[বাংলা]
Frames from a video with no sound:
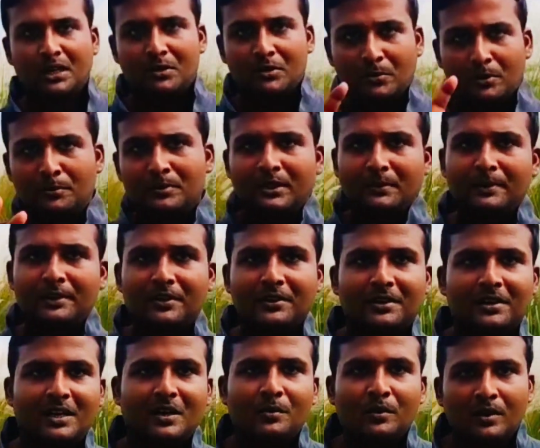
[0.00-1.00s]
এখন অবধি
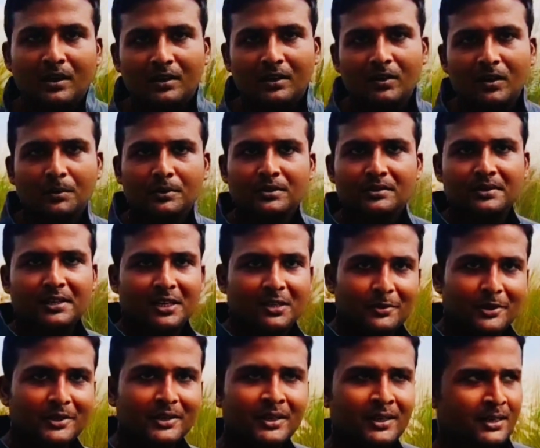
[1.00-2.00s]
ভিডিওটা কেমন লাগলো অবশ্যই
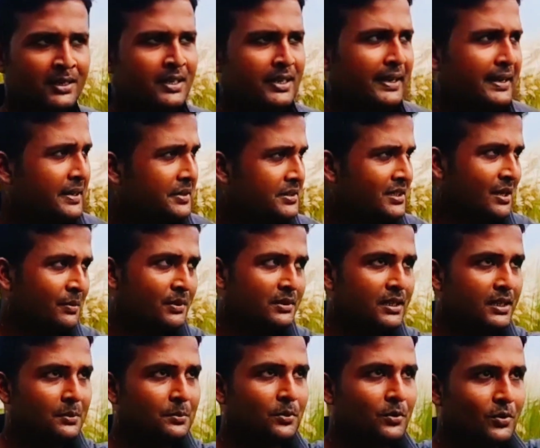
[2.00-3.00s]
জানাবেন এটা হচ্ছে
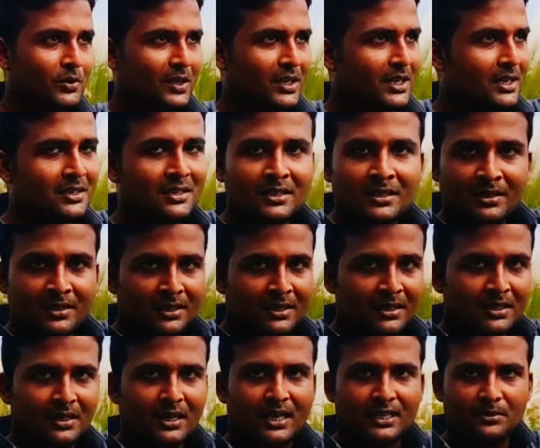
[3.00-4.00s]
আমাদের পুরুলিয়ার
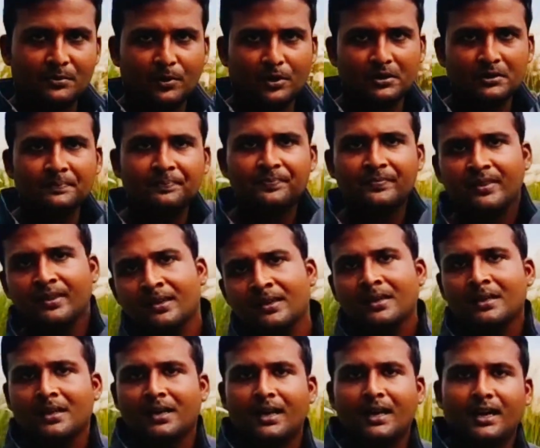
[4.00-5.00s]
কাশবন
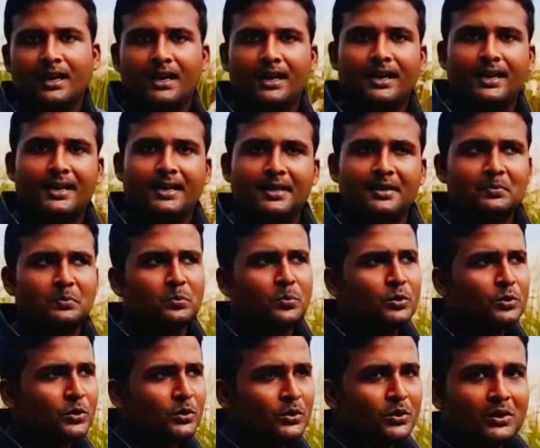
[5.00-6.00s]
আর
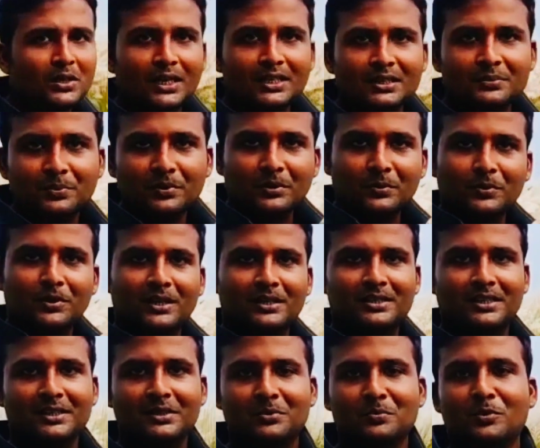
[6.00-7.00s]
প্রচুর কাশফুল
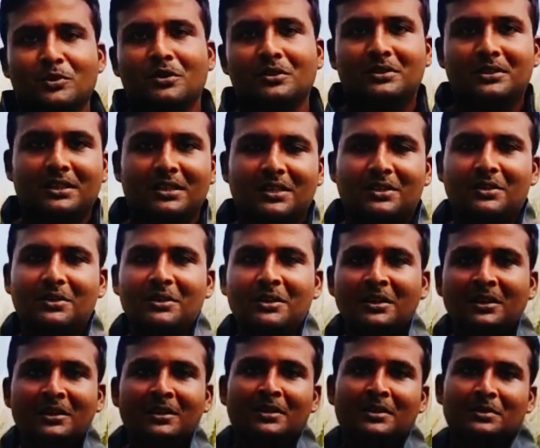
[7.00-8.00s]
ফুটেছে মনে হচ্ছে যেন
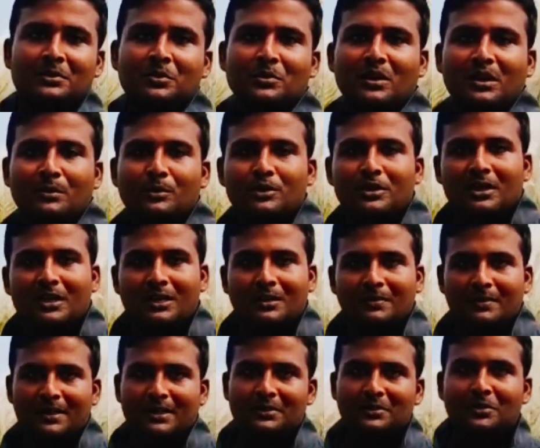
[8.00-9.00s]
দুর্গাপূজা
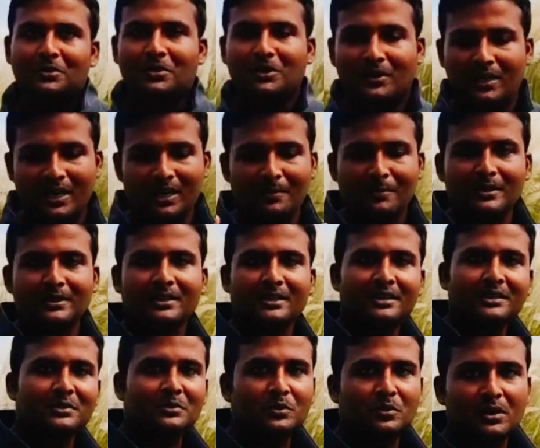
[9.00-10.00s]
একেবারে দোরগোড়ায়
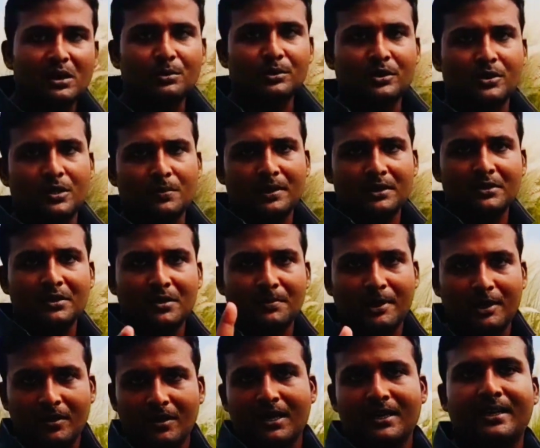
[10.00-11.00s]
আমাদের দুর্গাপূজা সবার জন্য
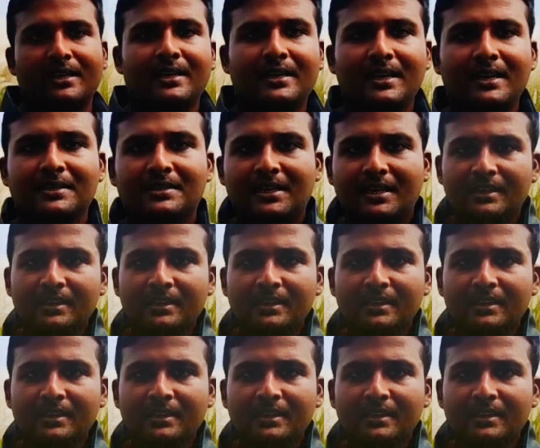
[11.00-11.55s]
ভালো কাটে এটাই